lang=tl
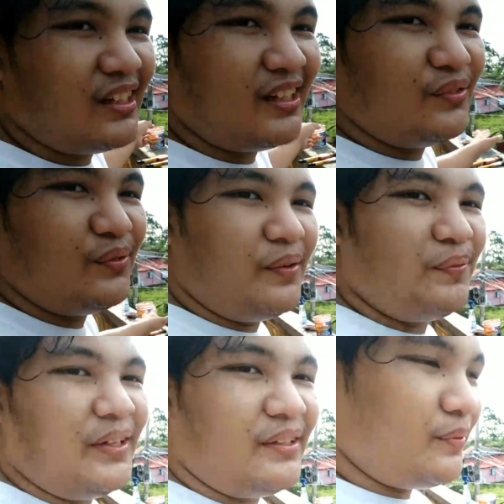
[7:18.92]
saka yung mga
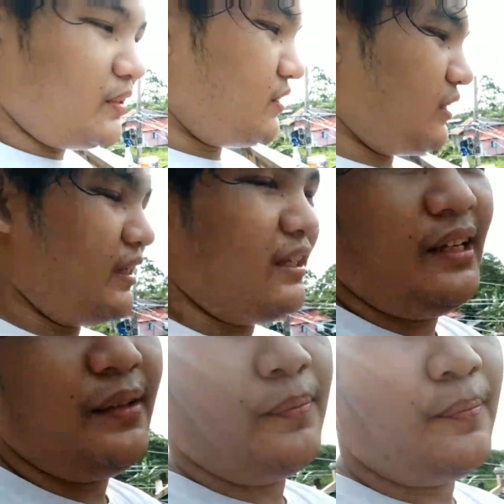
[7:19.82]
paintbrush sa
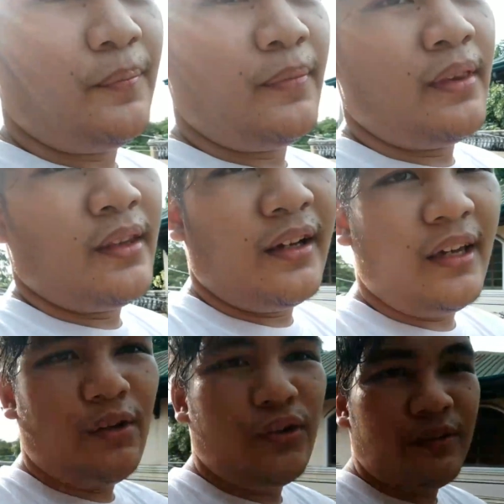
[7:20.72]
gilid.
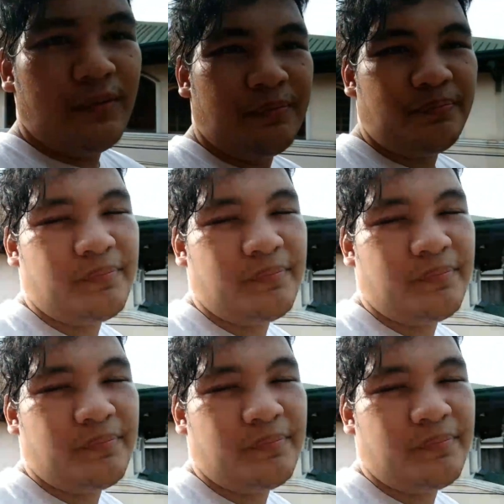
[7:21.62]
Ngayon,